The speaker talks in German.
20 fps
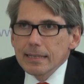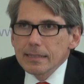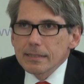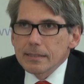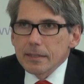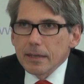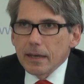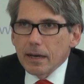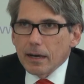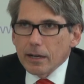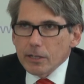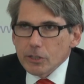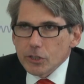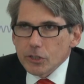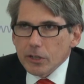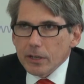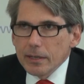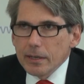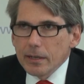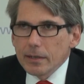sehr
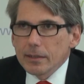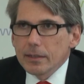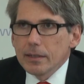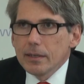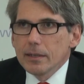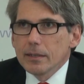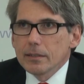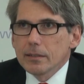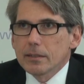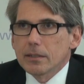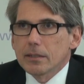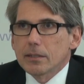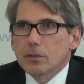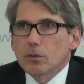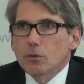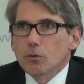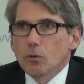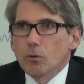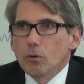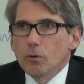rasch
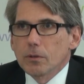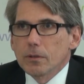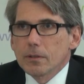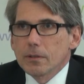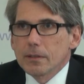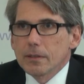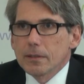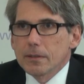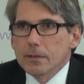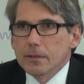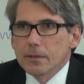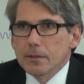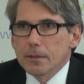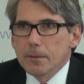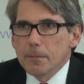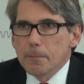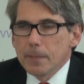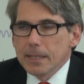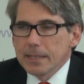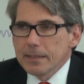reagiert und
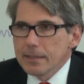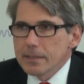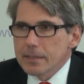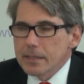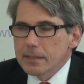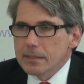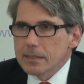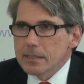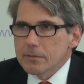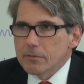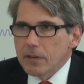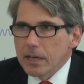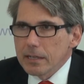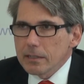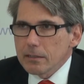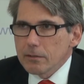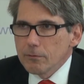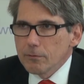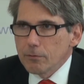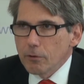äh, mit dieser
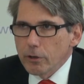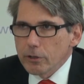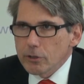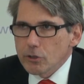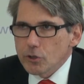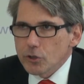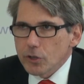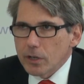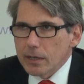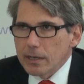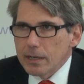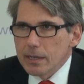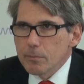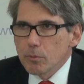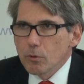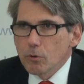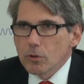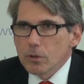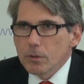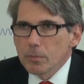zweiten
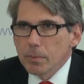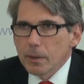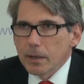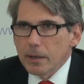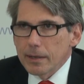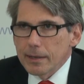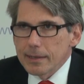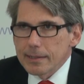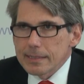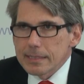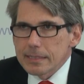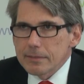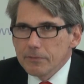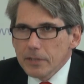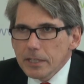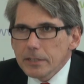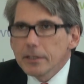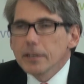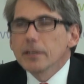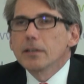Fortschreibung bereits
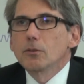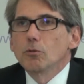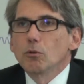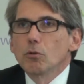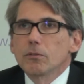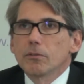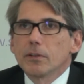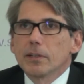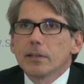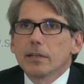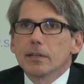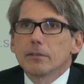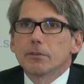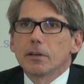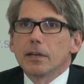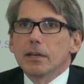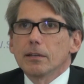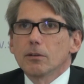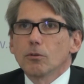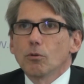wichtige notwendige
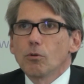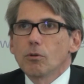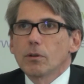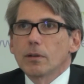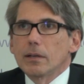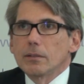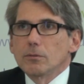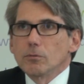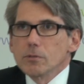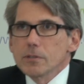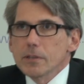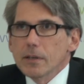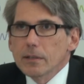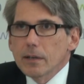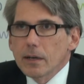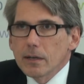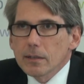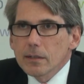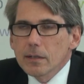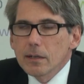Veränderungen an unserer
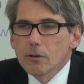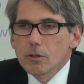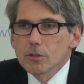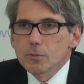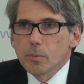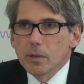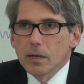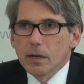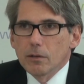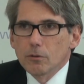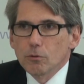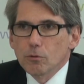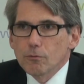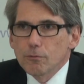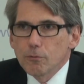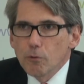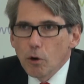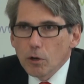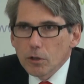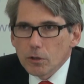Krankenhausplanung
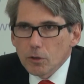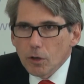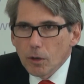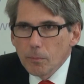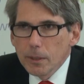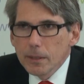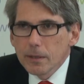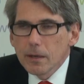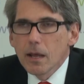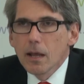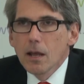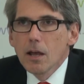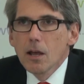vorgenommen.